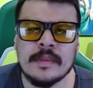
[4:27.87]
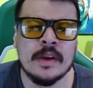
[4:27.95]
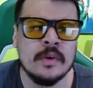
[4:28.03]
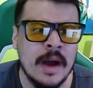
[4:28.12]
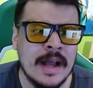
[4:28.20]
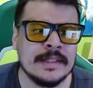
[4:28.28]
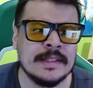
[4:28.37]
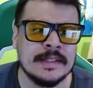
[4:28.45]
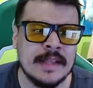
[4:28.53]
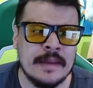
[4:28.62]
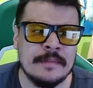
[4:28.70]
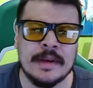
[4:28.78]
Quase
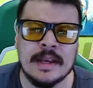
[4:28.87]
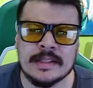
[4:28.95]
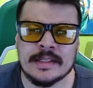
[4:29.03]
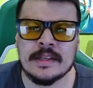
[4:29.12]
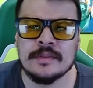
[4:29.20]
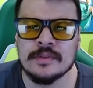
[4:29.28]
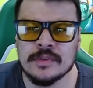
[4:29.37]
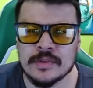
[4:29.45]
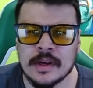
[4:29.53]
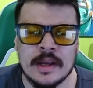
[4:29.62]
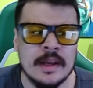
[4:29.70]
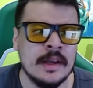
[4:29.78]
sempre é assim que
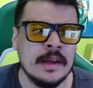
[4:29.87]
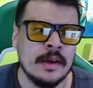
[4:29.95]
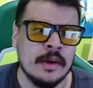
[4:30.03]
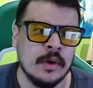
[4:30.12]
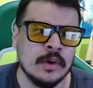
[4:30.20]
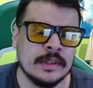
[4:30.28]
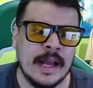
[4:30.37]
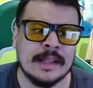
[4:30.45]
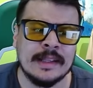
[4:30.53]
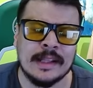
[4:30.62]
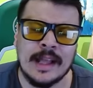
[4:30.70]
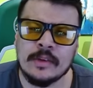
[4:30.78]
funciona.
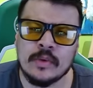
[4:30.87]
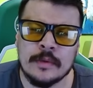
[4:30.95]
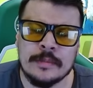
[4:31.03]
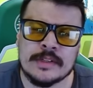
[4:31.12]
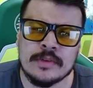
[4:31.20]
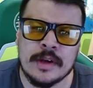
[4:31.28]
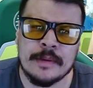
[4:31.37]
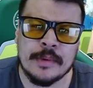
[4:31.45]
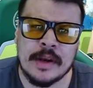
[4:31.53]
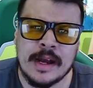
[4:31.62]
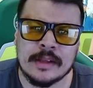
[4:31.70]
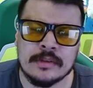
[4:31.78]
Rodada lá do começo do
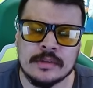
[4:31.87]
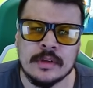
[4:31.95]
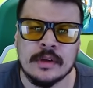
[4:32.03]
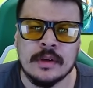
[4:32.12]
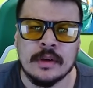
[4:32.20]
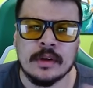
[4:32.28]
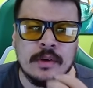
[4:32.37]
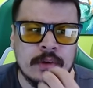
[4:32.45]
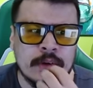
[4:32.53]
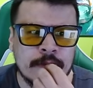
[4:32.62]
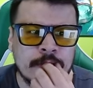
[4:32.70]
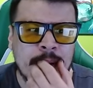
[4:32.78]
campeonato.
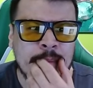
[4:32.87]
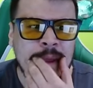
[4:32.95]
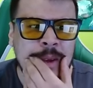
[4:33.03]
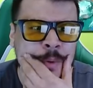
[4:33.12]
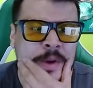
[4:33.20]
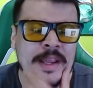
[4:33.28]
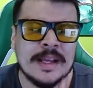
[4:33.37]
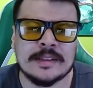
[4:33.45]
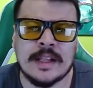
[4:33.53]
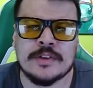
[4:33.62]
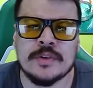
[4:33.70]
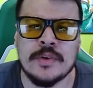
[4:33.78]
Flamengo e
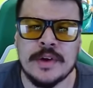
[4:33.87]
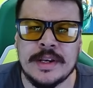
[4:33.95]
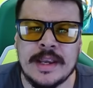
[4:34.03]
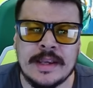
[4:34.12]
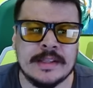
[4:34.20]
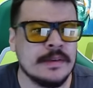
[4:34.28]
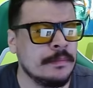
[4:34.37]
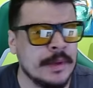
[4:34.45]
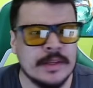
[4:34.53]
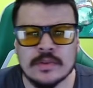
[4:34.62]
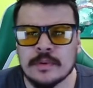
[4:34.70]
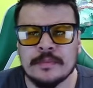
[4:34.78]
Atlético Goianiense.
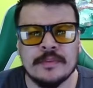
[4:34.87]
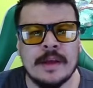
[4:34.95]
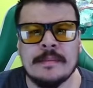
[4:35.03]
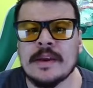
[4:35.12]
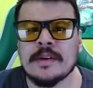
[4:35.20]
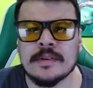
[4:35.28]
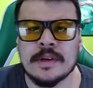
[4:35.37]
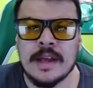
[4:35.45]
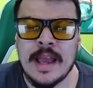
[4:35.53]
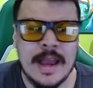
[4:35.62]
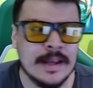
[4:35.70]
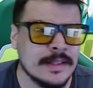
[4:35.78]
Pesou pro Flamengo.
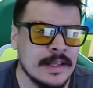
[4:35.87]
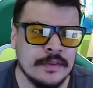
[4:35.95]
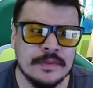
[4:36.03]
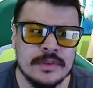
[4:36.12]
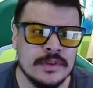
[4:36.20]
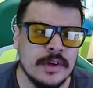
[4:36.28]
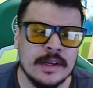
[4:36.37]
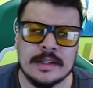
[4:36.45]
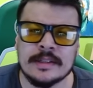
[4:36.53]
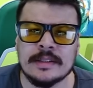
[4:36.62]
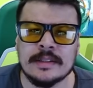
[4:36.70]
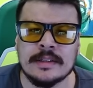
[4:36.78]
É assim que funciona.
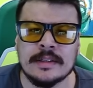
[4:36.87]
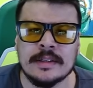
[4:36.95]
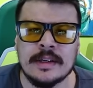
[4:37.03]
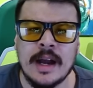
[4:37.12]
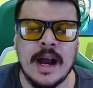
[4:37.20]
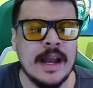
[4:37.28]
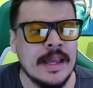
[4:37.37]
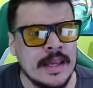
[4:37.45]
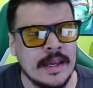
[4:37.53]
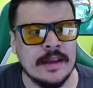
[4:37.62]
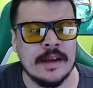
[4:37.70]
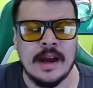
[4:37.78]

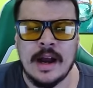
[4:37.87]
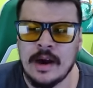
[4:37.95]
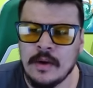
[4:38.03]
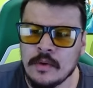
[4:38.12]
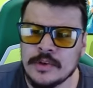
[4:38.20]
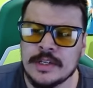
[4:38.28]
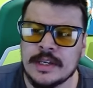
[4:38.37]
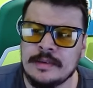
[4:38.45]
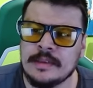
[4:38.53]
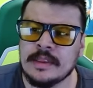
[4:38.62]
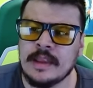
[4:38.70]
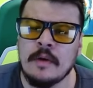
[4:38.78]
Aí, aonde
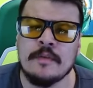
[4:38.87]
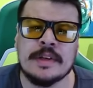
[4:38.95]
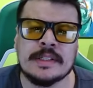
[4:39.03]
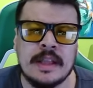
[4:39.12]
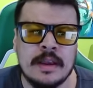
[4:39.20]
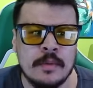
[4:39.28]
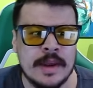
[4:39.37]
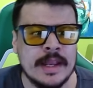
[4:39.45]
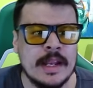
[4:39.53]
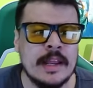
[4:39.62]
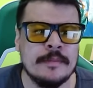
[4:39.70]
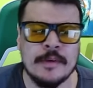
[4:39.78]
que talvez tenha um
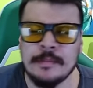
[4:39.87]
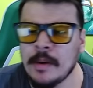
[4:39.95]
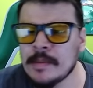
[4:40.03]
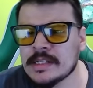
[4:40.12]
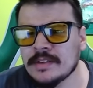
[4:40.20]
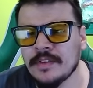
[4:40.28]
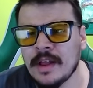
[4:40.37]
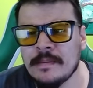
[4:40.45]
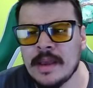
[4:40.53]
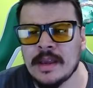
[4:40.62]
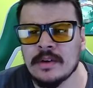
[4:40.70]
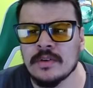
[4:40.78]
equilíbrio? Palmeiras e
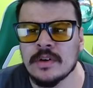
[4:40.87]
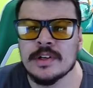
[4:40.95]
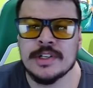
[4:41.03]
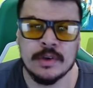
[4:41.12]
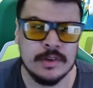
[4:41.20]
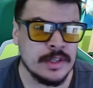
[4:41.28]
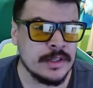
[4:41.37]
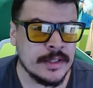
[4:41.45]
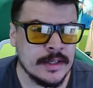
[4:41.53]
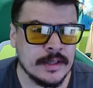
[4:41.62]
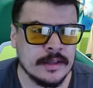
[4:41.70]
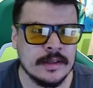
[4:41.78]
Flamengo hoje, hoje em
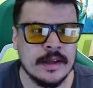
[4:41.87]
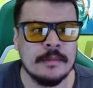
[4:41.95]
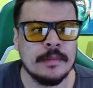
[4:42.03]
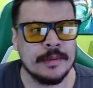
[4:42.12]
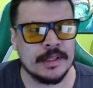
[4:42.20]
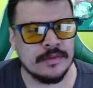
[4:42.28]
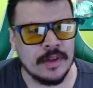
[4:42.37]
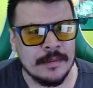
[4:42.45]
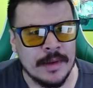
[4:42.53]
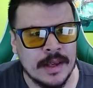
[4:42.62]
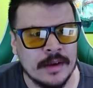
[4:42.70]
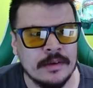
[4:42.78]
dia. Palmeiras e
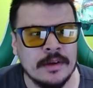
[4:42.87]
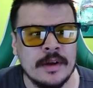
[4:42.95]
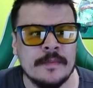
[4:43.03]
Flamengo.